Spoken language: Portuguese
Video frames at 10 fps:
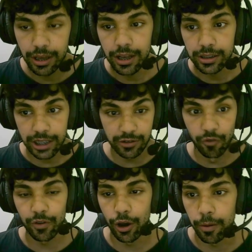Vocês vão
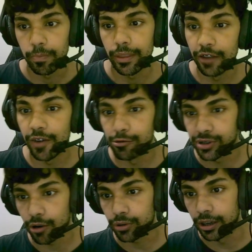ver, ó ele vai
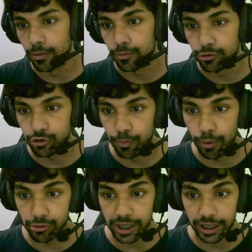usar o quê? Os
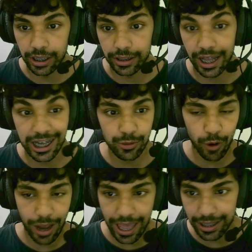cupons aqui das
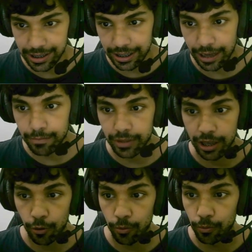moedas, né? Que
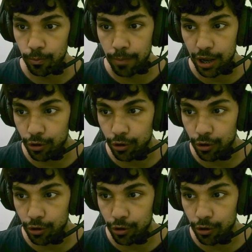é o melhor